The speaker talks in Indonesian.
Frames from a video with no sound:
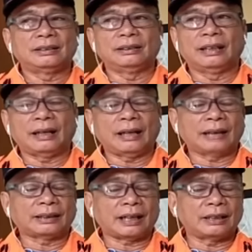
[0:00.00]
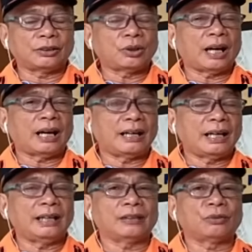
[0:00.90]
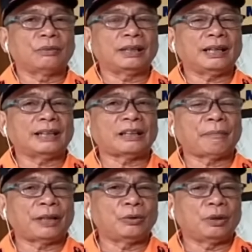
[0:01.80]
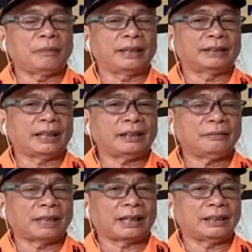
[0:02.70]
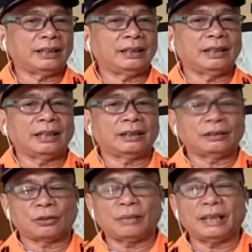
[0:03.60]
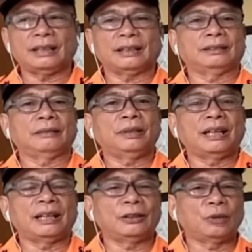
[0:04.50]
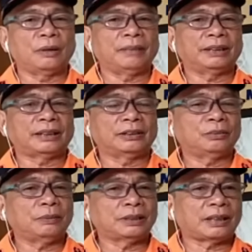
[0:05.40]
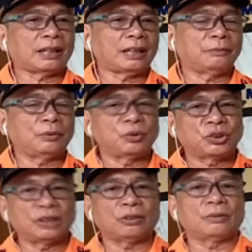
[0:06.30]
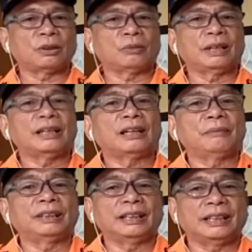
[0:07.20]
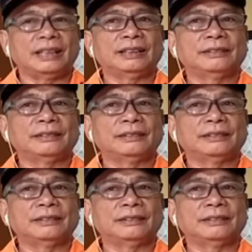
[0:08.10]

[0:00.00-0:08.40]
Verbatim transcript: dan diantaranya juga ada yang rumahnya nggak sampai 2 meter, makanya yang rumah yang lebih dari 2 meter itu masyarakat mengungsi di rumah-rumah yang lebih tinggi.